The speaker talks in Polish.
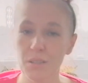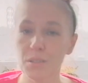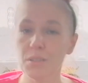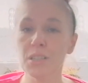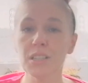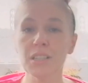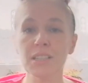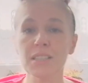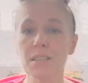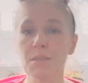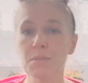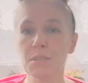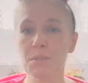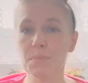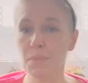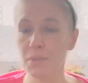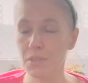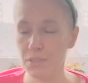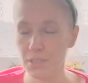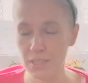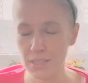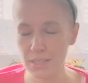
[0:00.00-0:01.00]
Y, jestem,
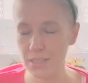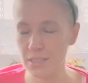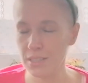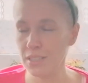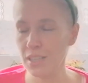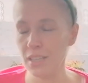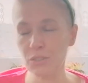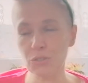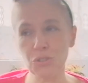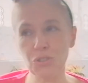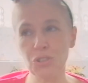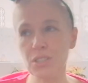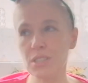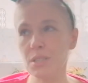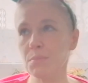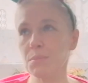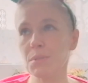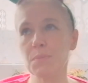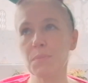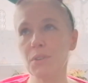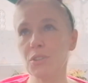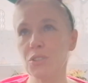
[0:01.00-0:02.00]
nie to, że
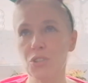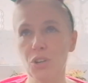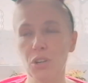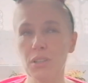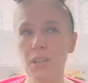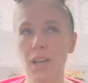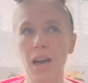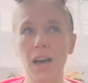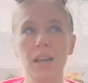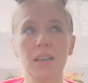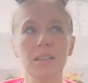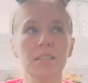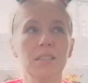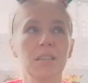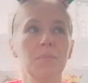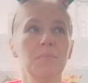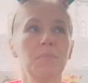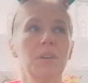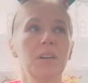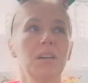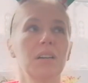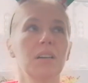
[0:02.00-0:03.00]
jestem zmęczona, ale
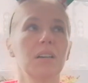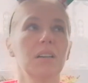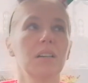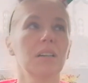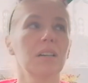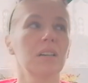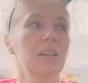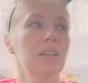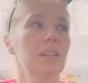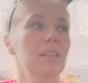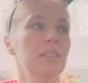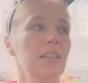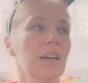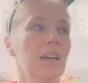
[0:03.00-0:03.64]
jestem e,